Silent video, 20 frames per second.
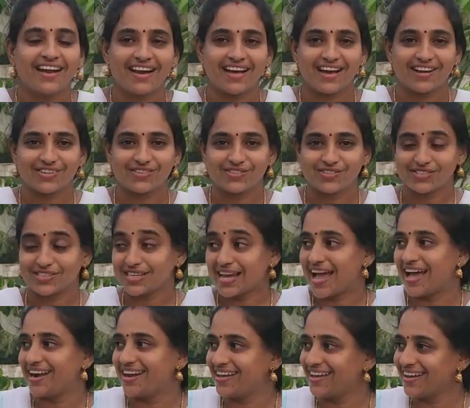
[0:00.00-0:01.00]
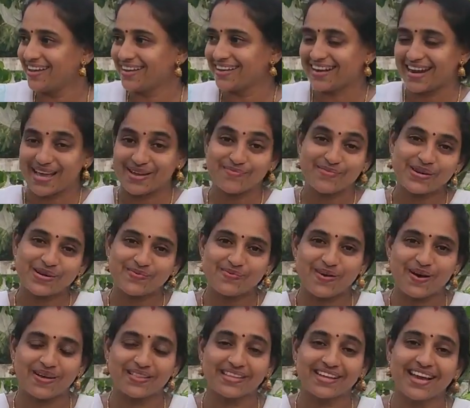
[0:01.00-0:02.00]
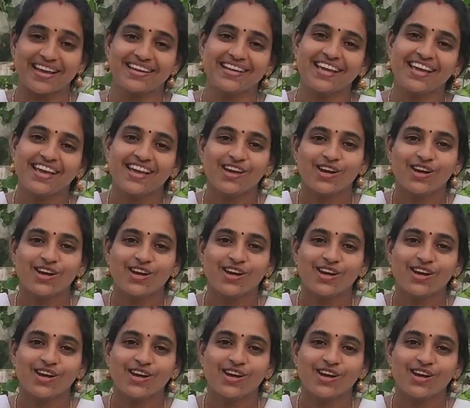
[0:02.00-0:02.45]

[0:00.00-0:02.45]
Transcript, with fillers: నాకు చాలా క్లైమేట్ బాగుంది కానీ